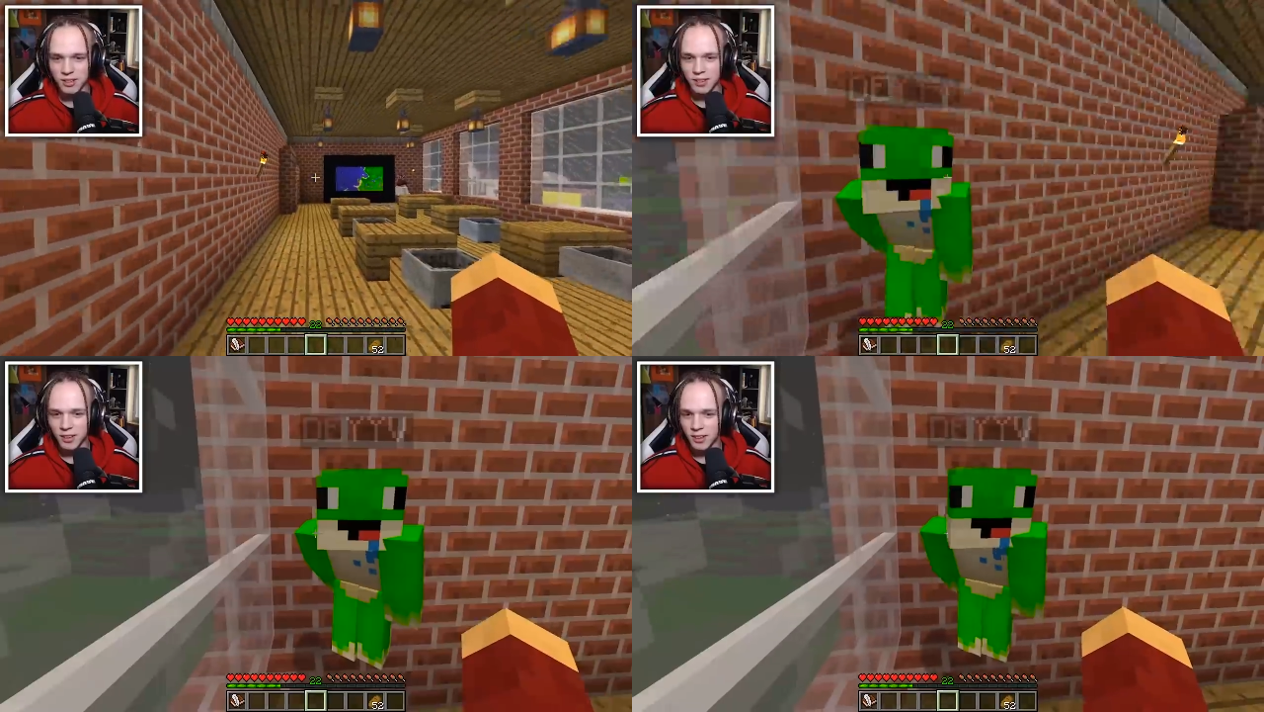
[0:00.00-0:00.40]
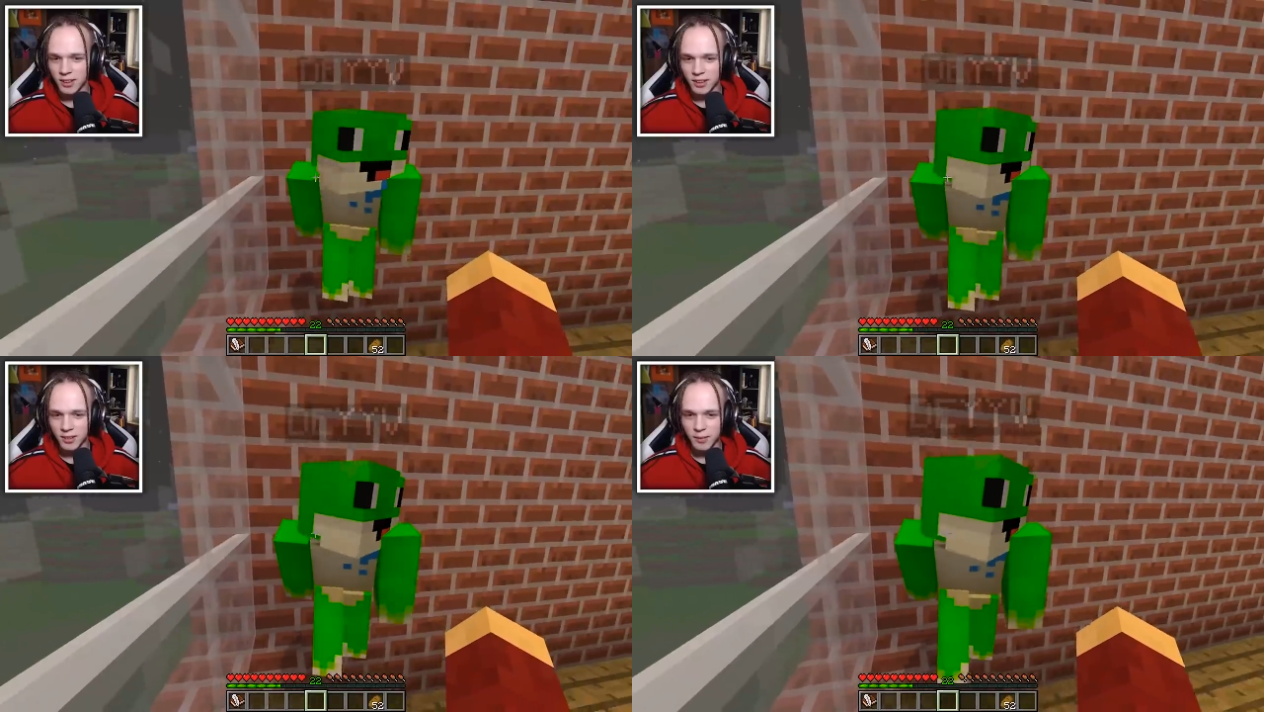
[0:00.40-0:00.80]
Wiem, wiem,
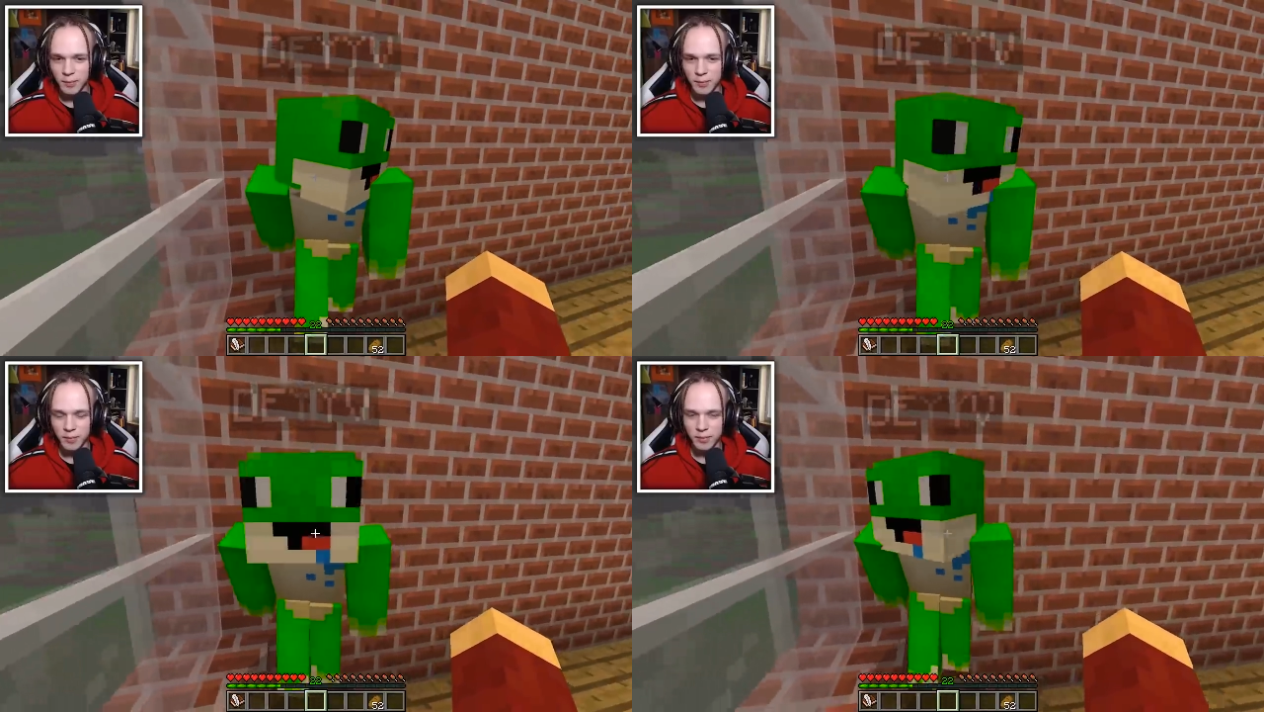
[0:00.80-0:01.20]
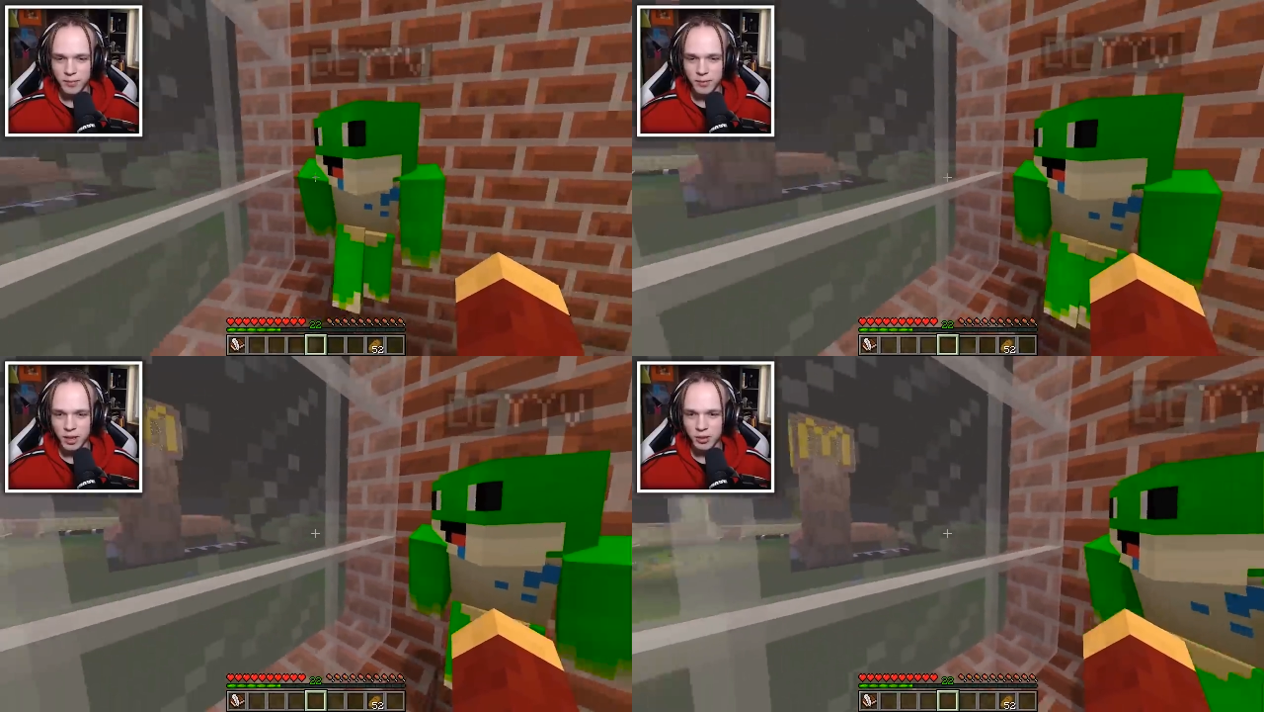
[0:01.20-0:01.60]
wiem, no teraz
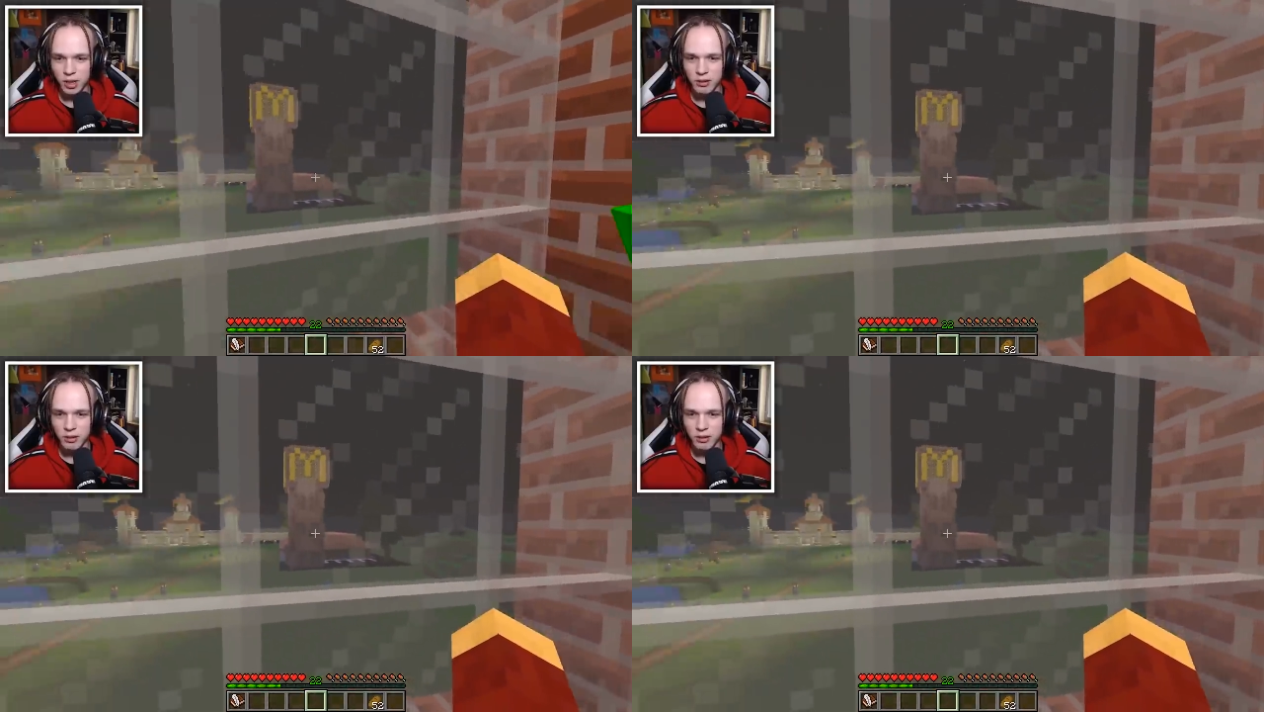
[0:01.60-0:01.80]
do takie...